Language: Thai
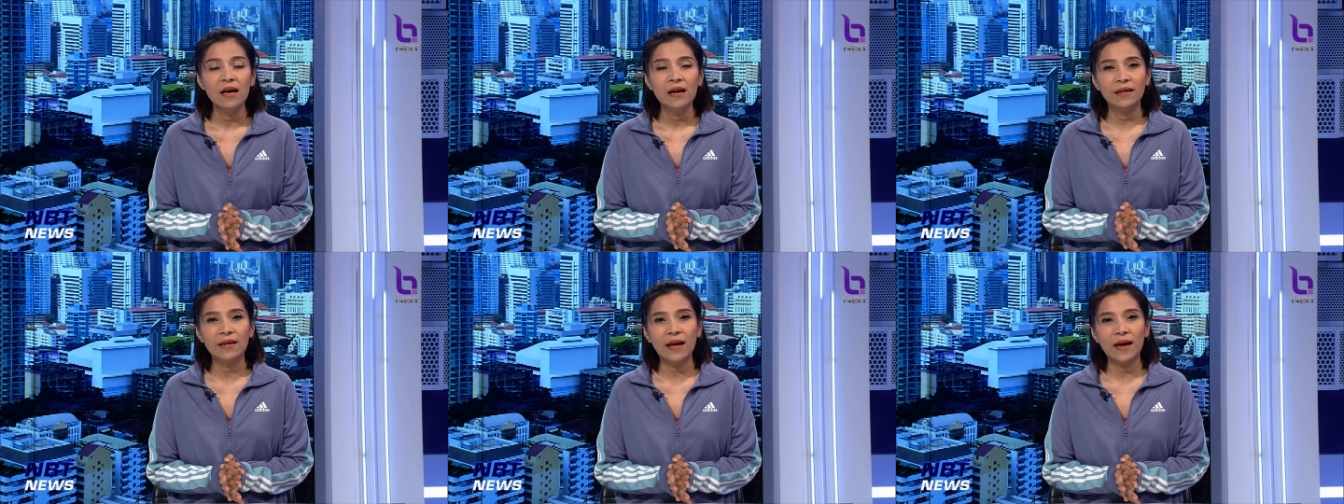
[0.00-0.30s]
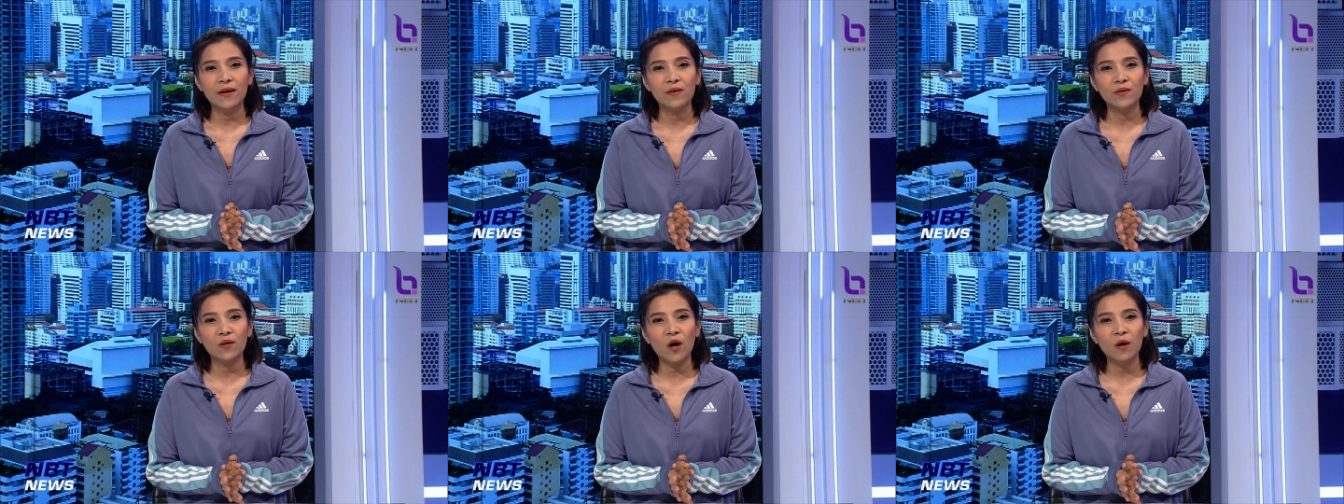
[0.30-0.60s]
ใน
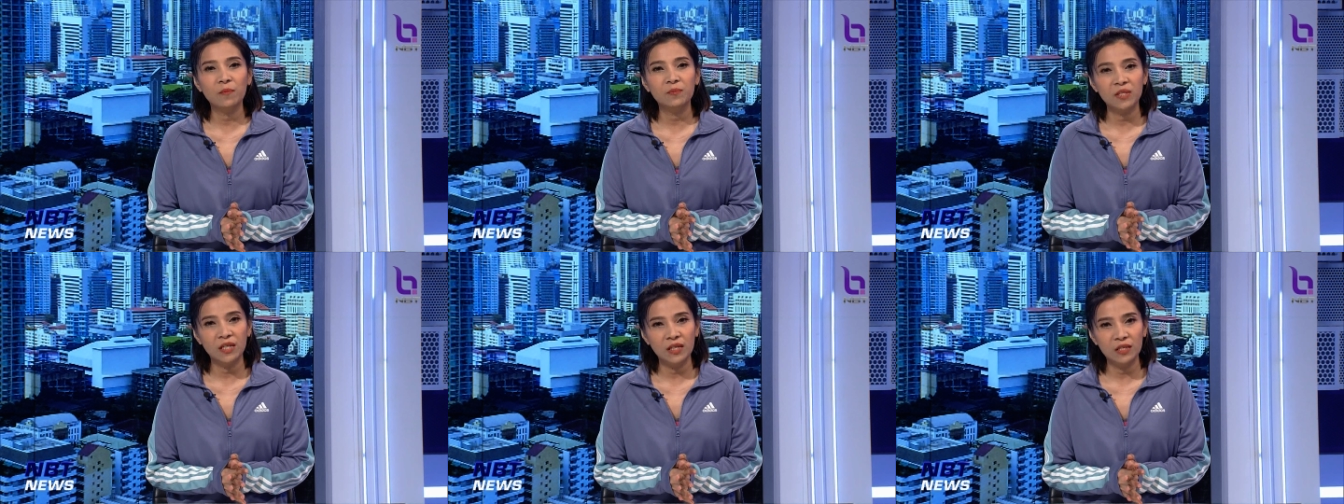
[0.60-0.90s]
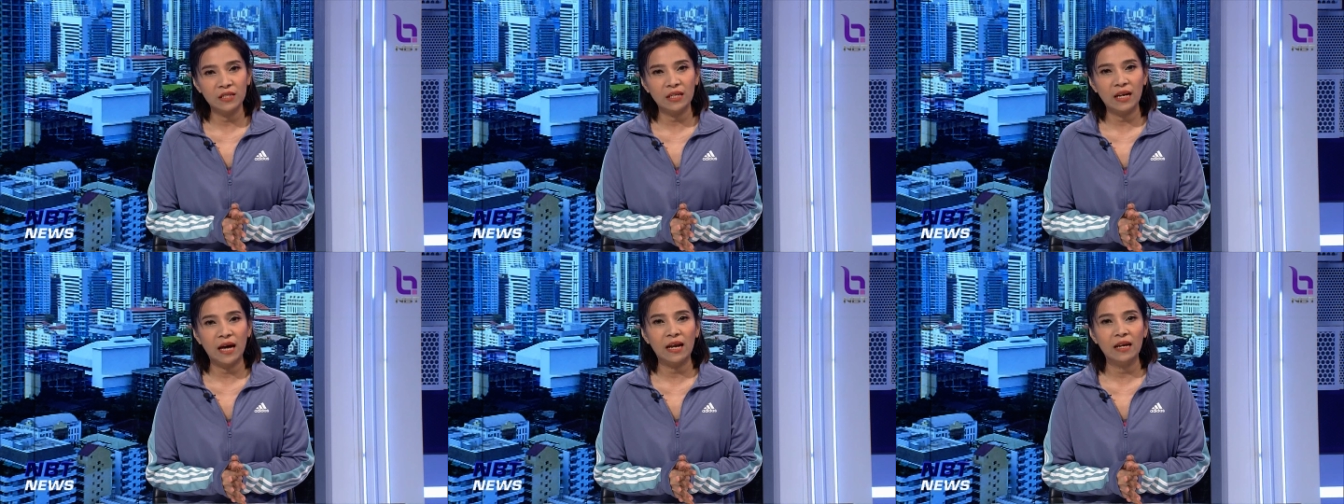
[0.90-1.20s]
รอบชิงช
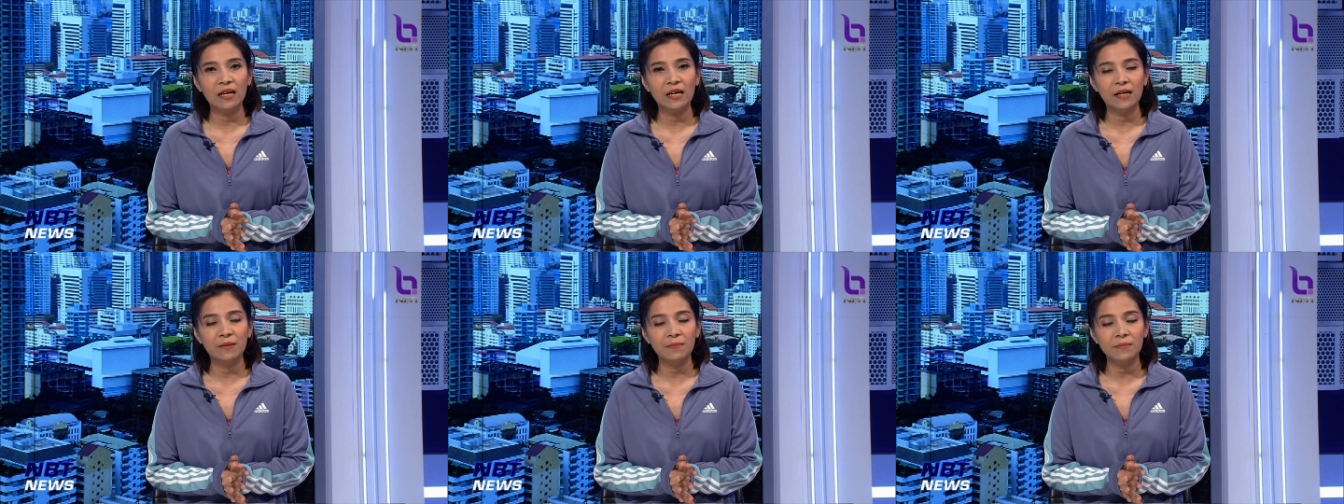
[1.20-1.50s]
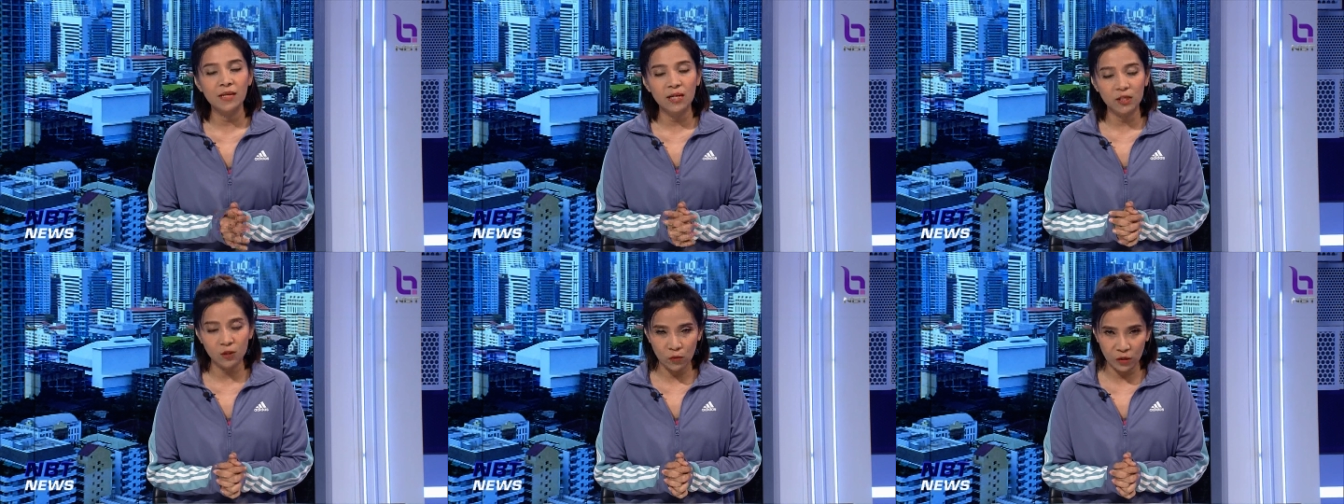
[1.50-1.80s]
นะเลิศ
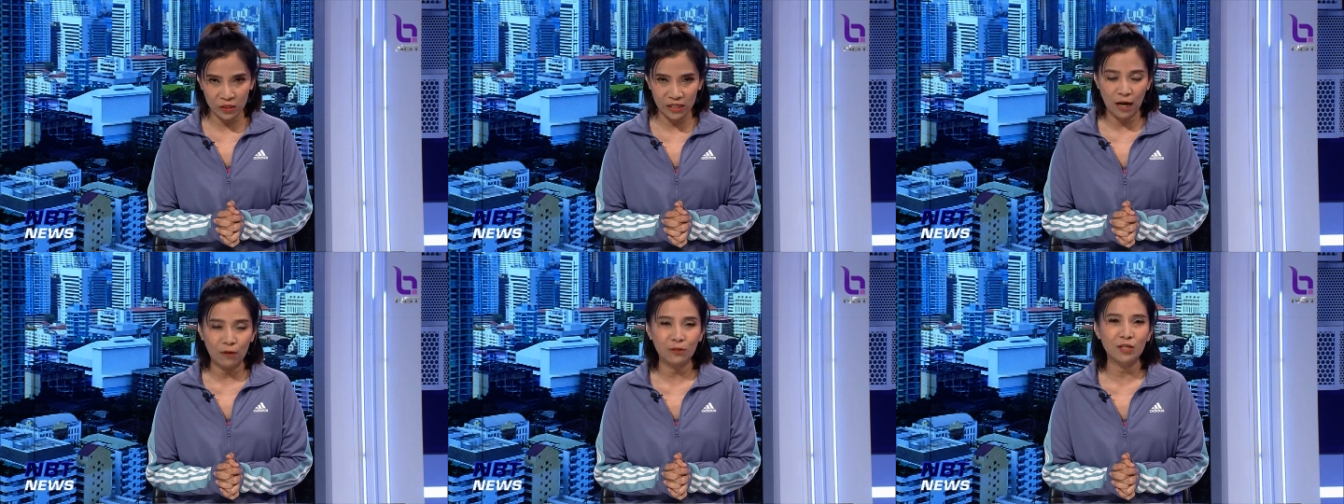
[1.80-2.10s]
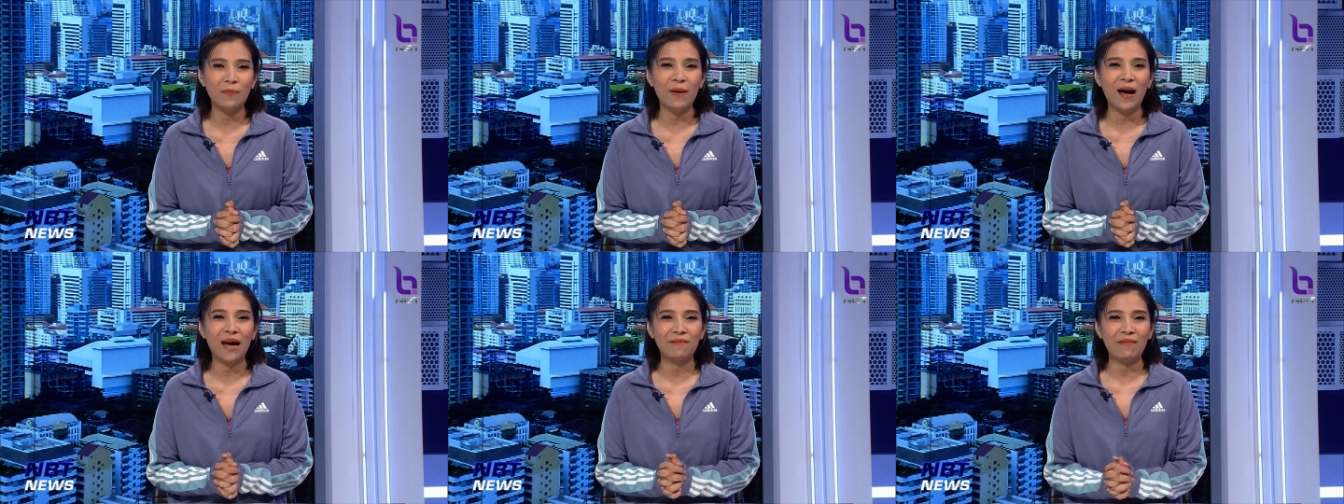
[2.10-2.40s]
เมื่อช่วงเช้าที่
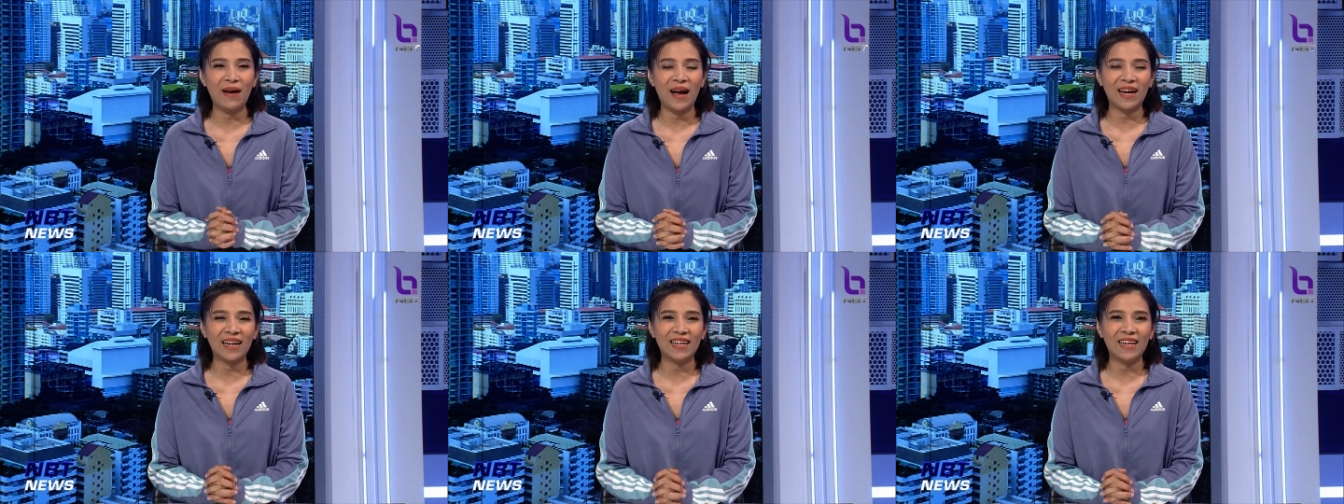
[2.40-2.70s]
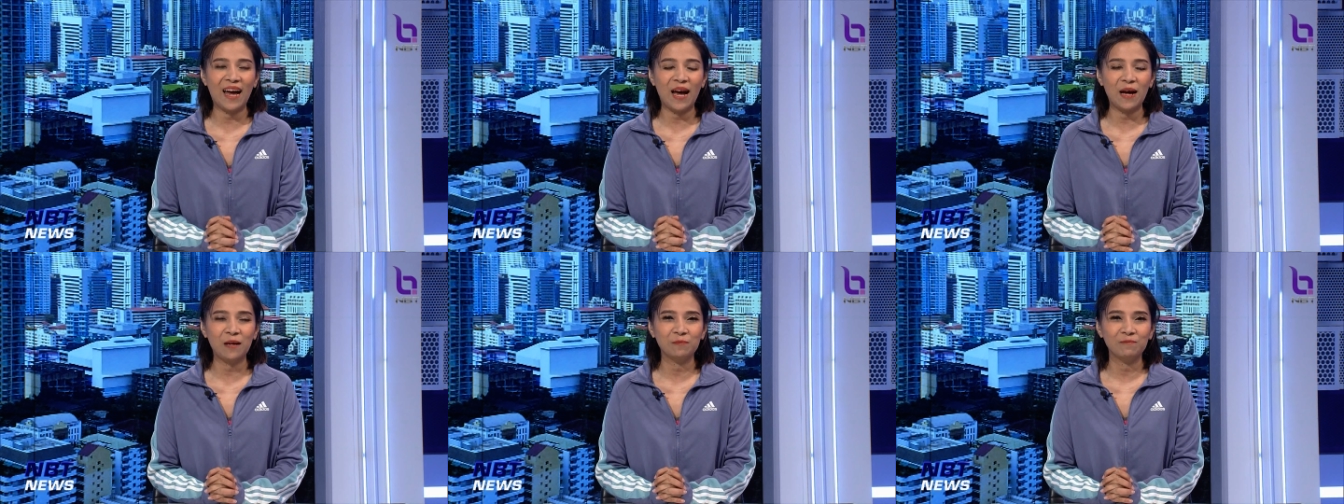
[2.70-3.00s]
ผ่านมากัน
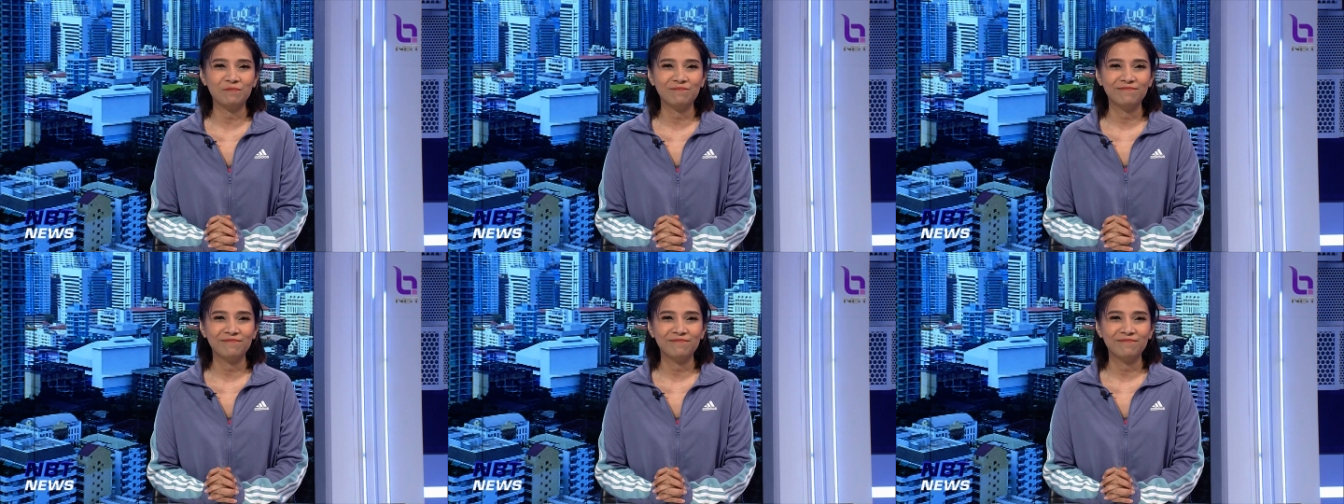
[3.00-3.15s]
ค่ะ